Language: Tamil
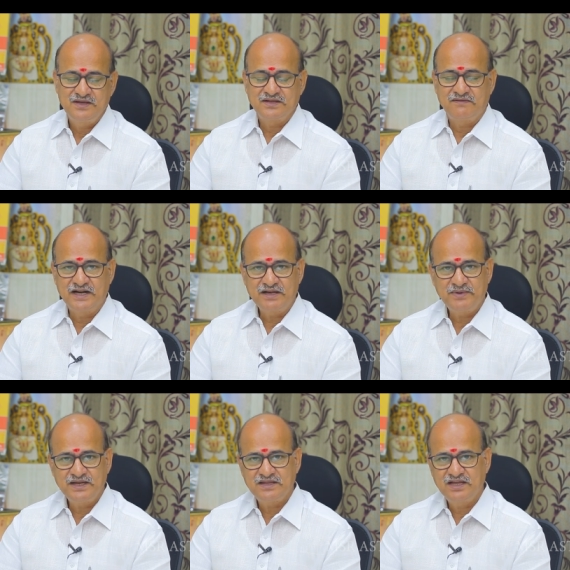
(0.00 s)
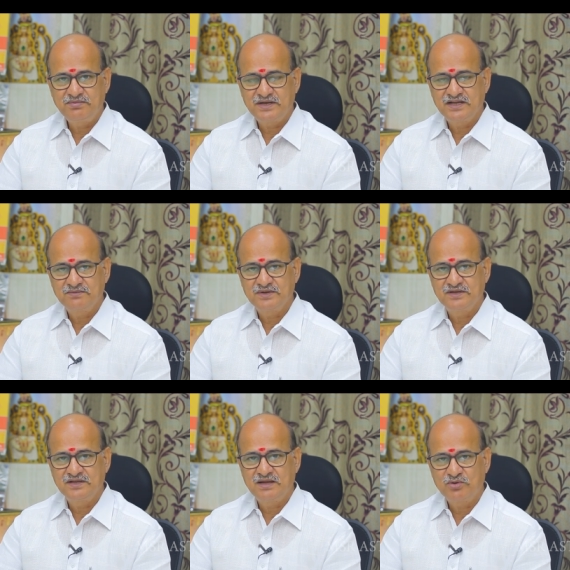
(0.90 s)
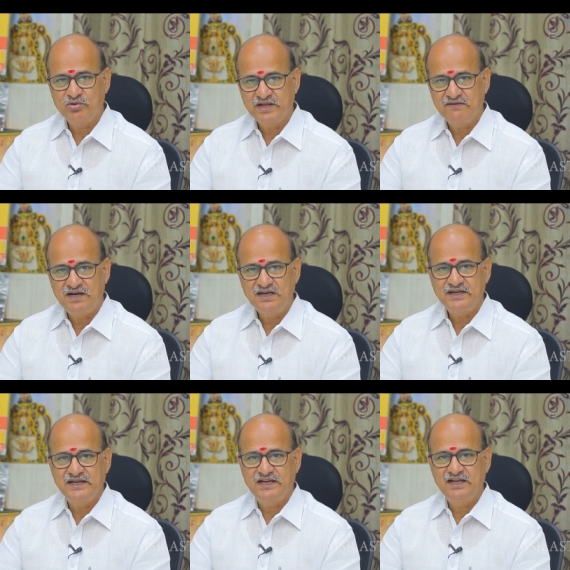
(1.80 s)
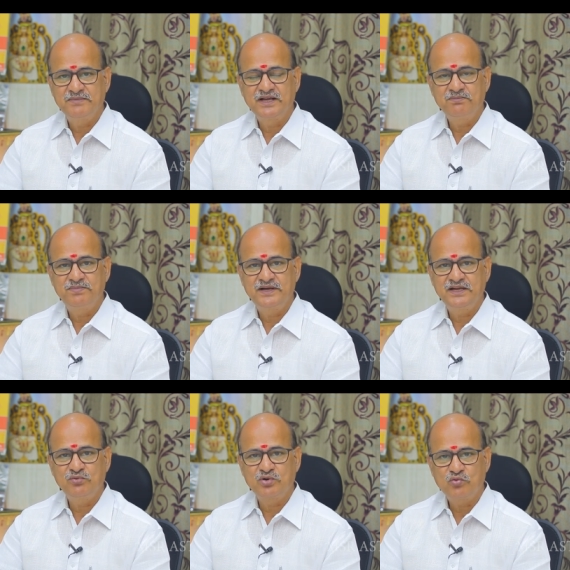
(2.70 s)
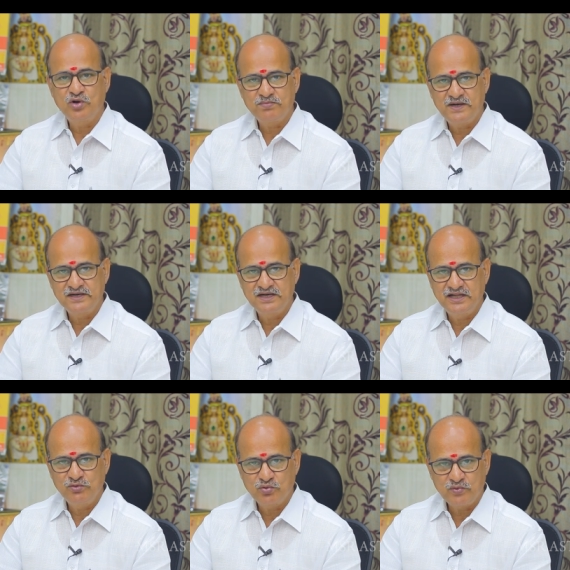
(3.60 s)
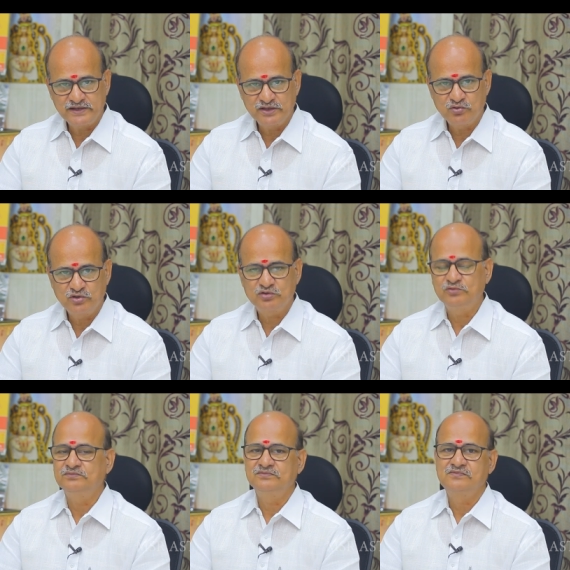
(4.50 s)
இந்த வளர்பிறை தேய்பிறை என்பது நம்மளுடைய வாழ்க்கையிலே மிகப்பெரிய ஒரு கோட்பாடுகளை உருவாக்கி கொடுக்கும்